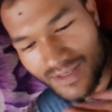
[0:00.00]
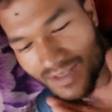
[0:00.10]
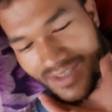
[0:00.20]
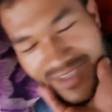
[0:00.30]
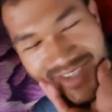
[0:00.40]

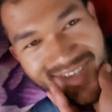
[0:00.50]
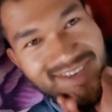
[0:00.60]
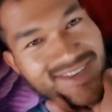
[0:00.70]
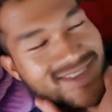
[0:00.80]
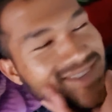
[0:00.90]
सही है सही
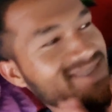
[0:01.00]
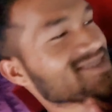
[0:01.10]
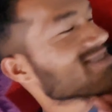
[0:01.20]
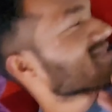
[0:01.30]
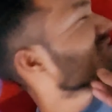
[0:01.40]
है
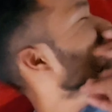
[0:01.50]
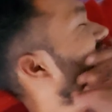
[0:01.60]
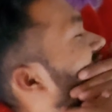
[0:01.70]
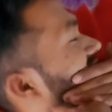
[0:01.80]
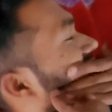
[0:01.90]
मेरे प्यारे
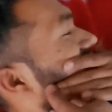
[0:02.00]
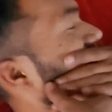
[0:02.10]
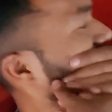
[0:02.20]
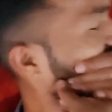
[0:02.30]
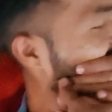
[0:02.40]
प्यारे
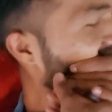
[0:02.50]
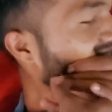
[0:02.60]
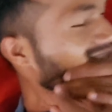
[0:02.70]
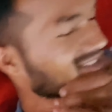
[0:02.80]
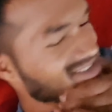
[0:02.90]
भाई की ना
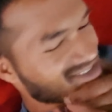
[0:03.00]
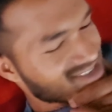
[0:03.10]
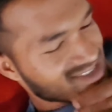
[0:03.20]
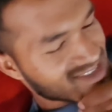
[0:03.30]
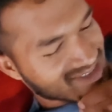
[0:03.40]
मूछें
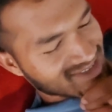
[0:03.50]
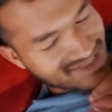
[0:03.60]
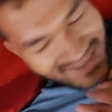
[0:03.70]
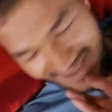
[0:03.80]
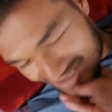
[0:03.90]
भी आजकल
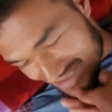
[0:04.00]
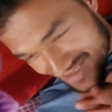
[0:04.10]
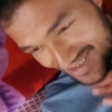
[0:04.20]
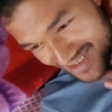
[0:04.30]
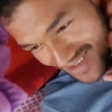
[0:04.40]
बहुत बड़ी
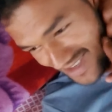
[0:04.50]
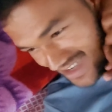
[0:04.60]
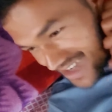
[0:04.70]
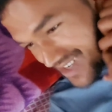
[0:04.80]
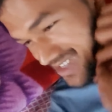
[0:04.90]
हो गई
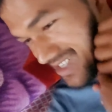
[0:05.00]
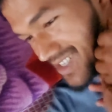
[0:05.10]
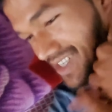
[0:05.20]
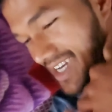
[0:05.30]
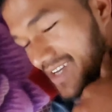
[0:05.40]
चलो बुखार
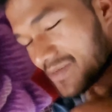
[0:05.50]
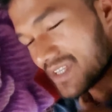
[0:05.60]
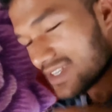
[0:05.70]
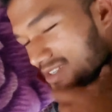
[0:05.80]
सही है तो,